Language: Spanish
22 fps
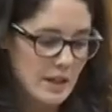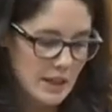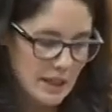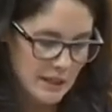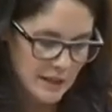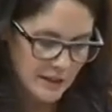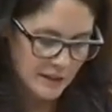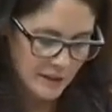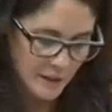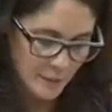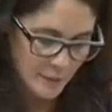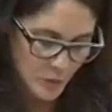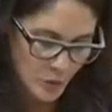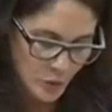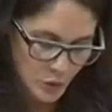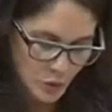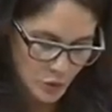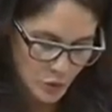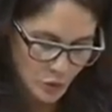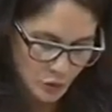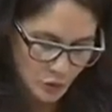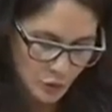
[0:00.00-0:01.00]
Iniciamos
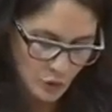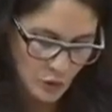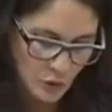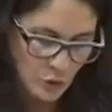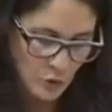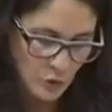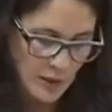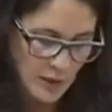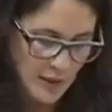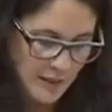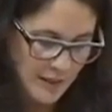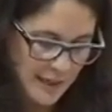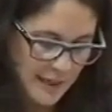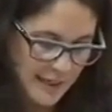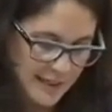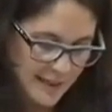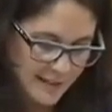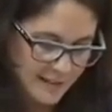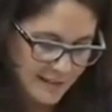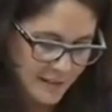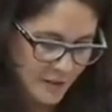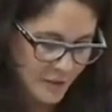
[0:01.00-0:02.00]
un curso escolar
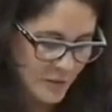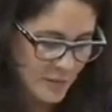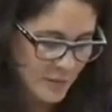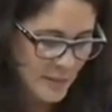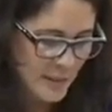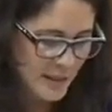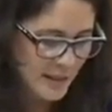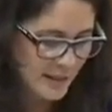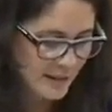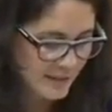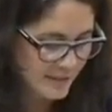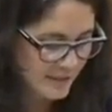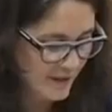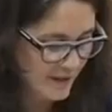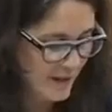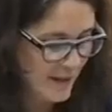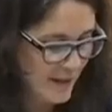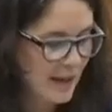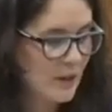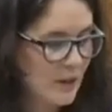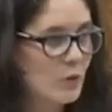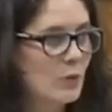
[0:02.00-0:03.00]
en estado de
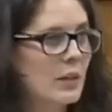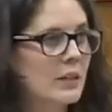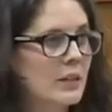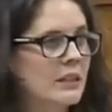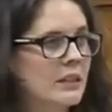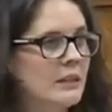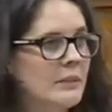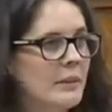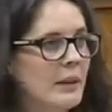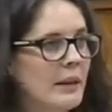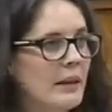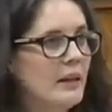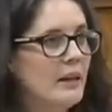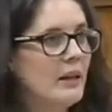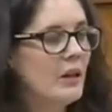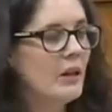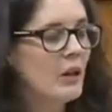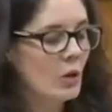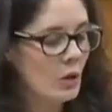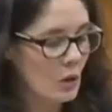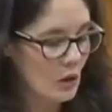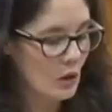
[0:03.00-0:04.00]
emergencia educativa,
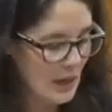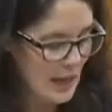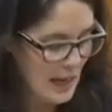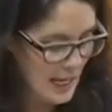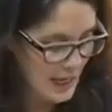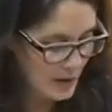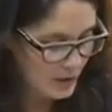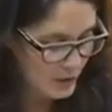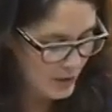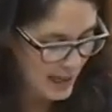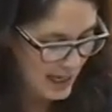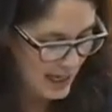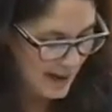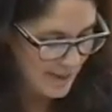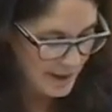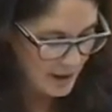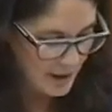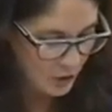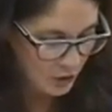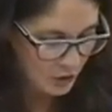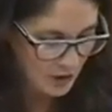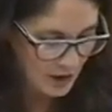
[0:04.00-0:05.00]
con las aulas
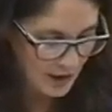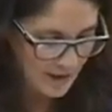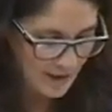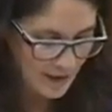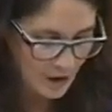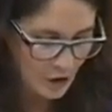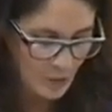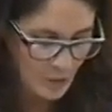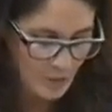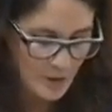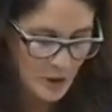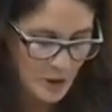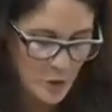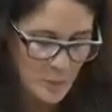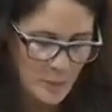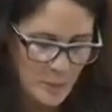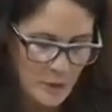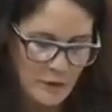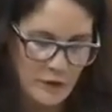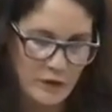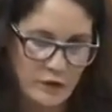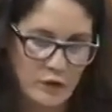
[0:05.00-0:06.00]
abarrotadas, con menos
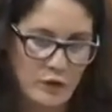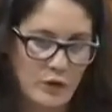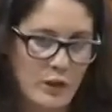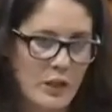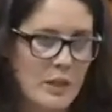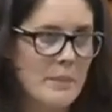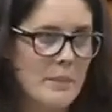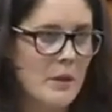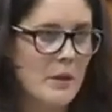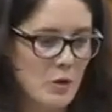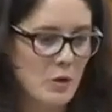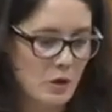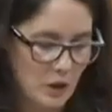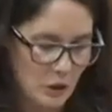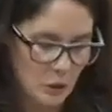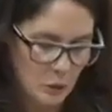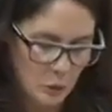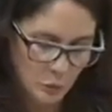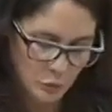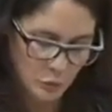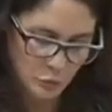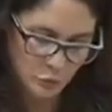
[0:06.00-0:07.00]
profesores y menos
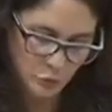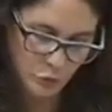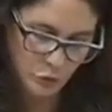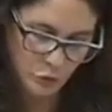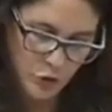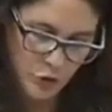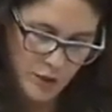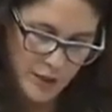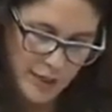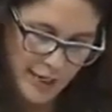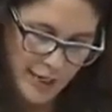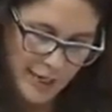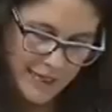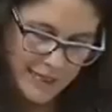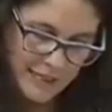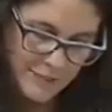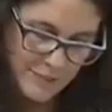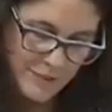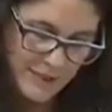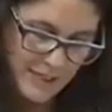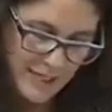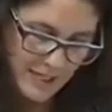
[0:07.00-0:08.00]
recursos,
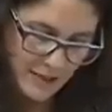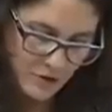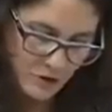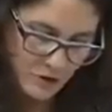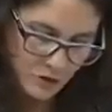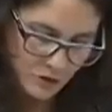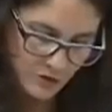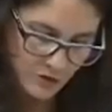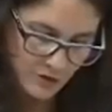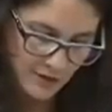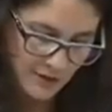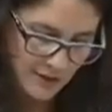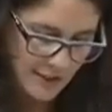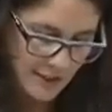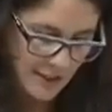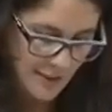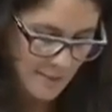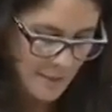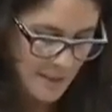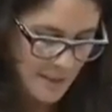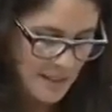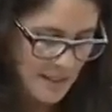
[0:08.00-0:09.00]
eliminándose
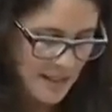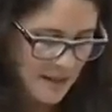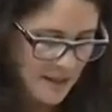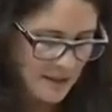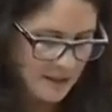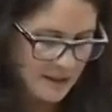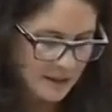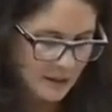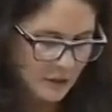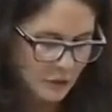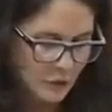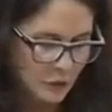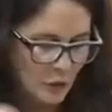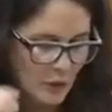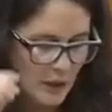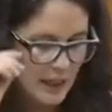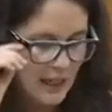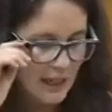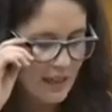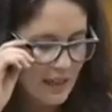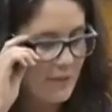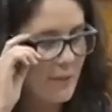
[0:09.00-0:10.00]
las medidas de atención
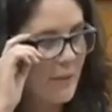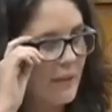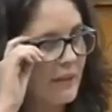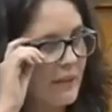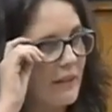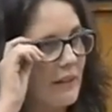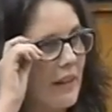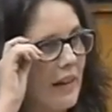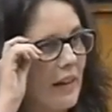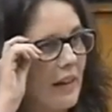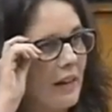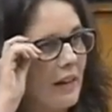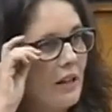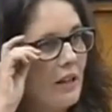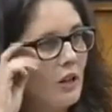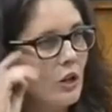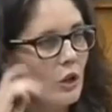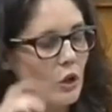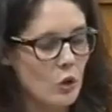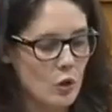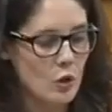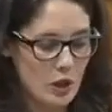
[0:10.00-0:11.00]
a la diversidad,
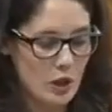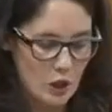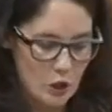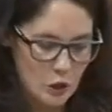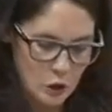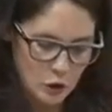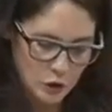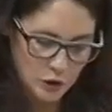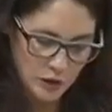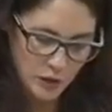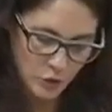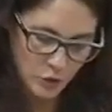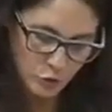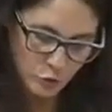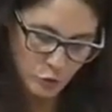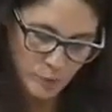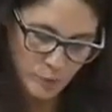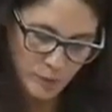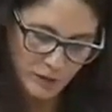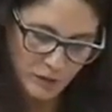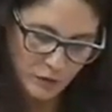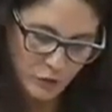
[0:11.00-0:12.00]
con recortes o
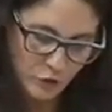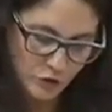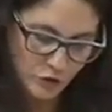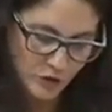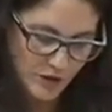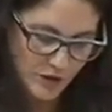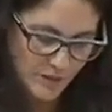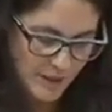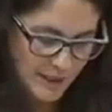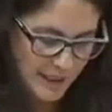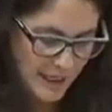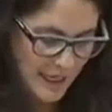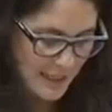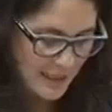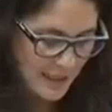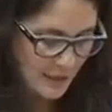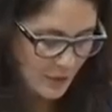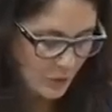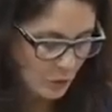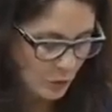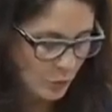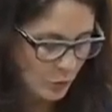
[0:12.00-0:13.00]
supresión de becas al
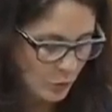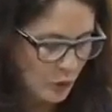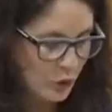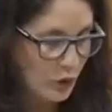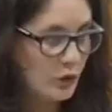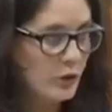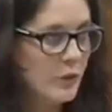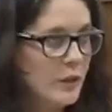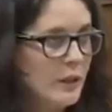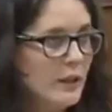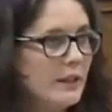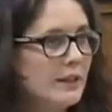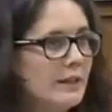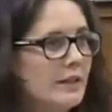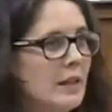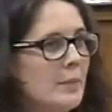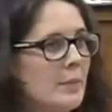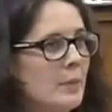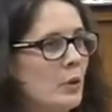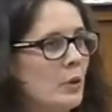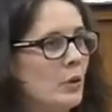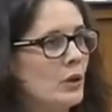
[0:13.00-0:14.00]
estudio,
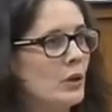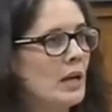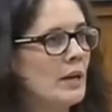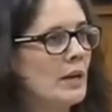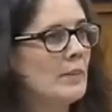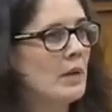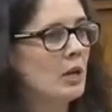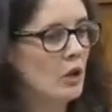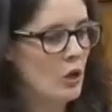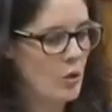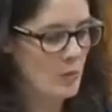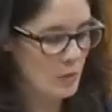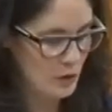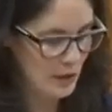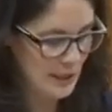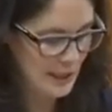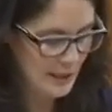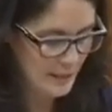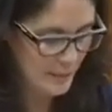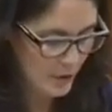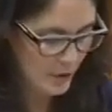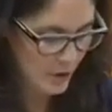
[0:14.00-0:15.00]
de programas como
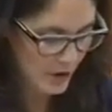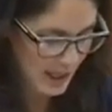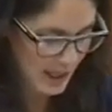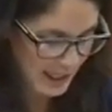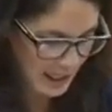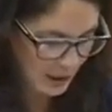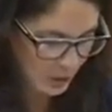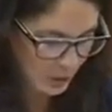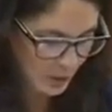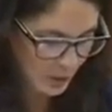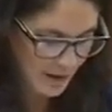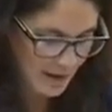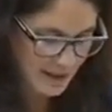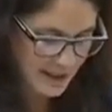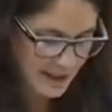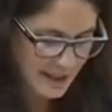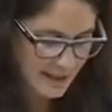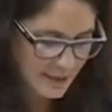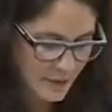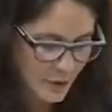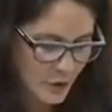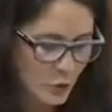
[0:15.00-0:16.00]
libros, la gratuidad del
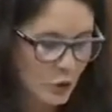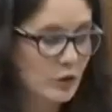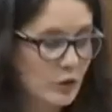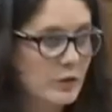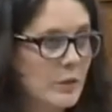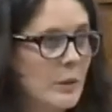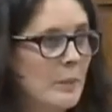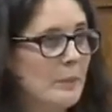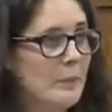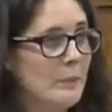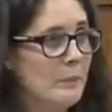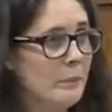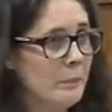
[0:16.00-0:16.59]
libro, de